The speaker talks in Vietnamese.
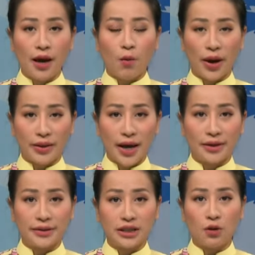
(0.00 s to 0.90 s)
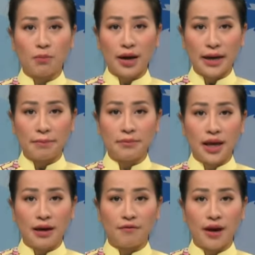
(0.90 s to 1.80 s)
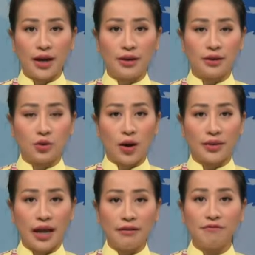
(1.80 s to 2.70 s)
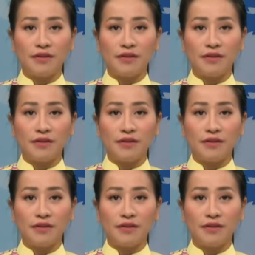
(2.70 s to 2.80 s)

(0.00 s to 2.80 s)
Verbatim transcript: hoàn thành sau ba năm và được Tòa Thánh